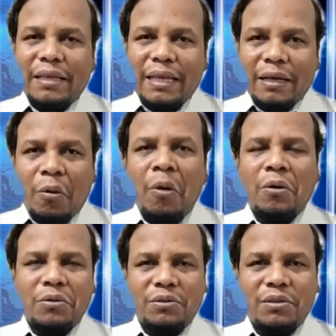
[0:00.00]

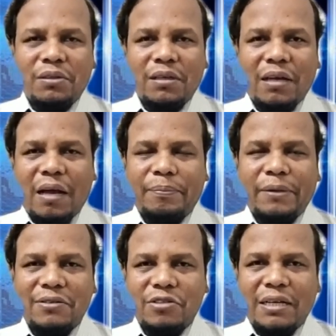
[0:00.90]
খোদ আপনারা
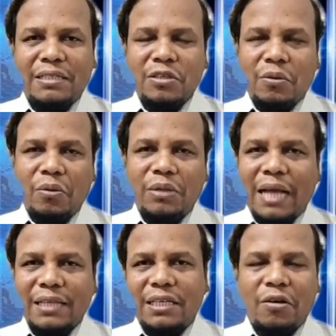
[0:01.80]
জানেন যে খোদ
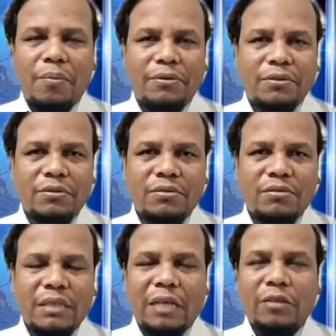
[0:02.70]
আজকের খবর
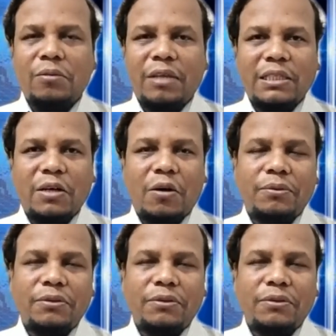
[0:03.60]
একদম তাজা খবর